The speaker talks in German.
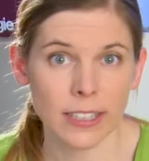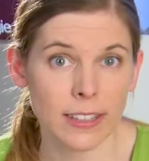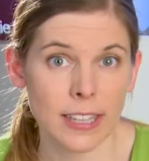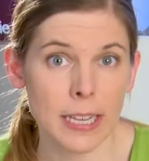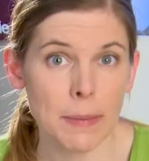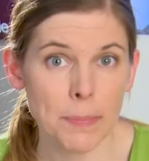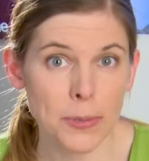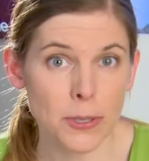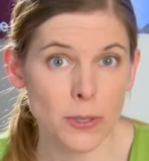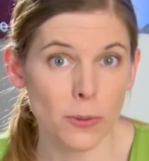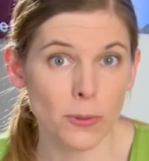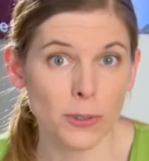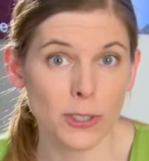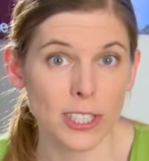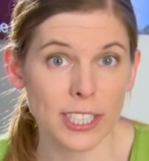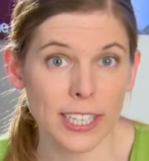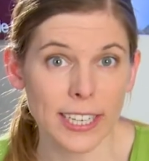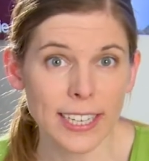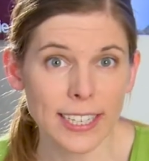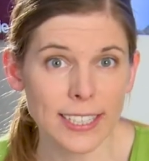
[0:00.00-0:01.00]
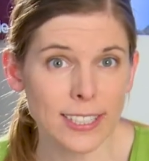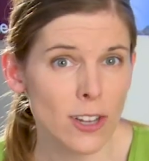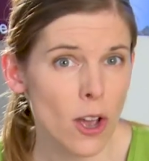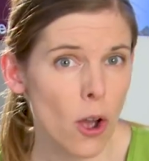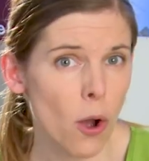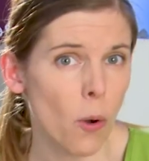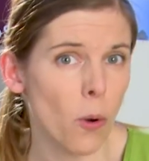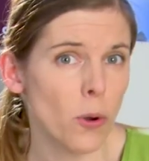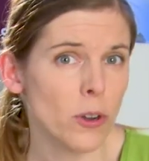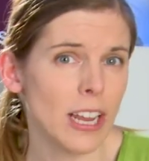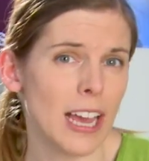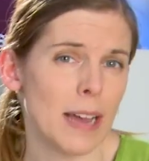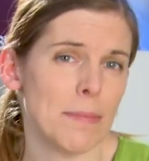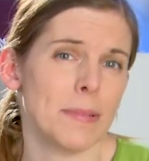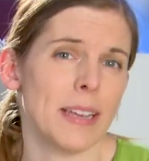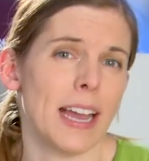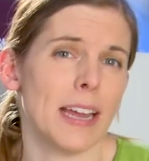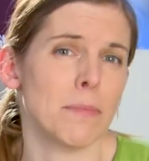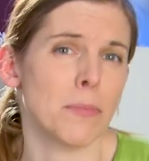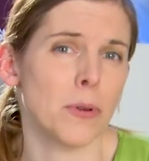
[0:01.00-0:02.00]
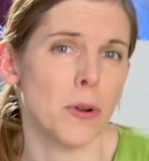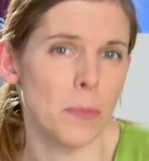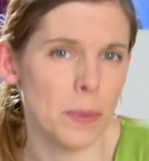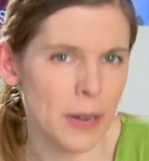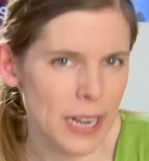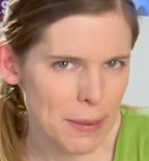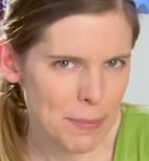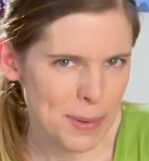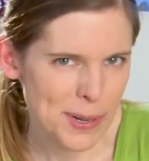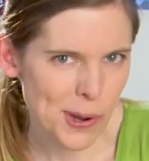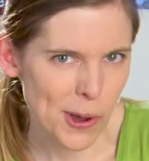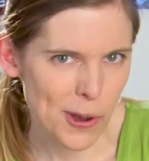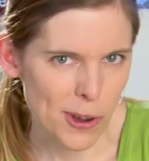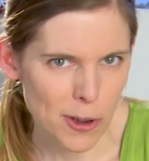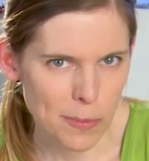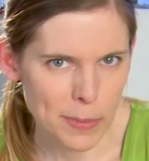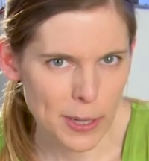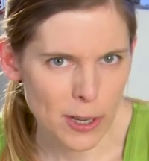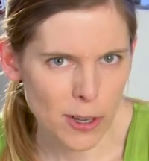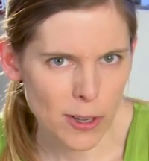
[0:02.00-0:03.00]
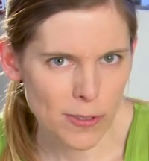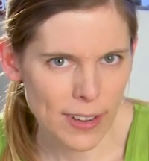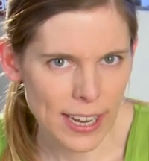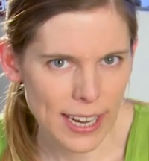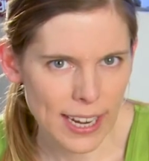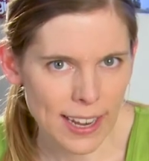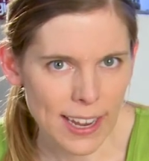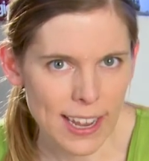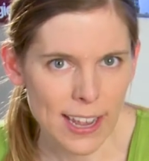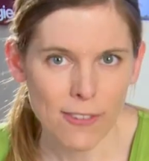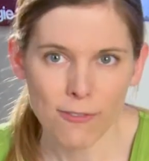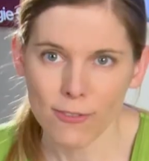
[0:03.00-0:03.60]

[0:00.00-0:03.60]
Tipps und Tricks oder habt ihr ein Problem mit eurer Mikrowelle?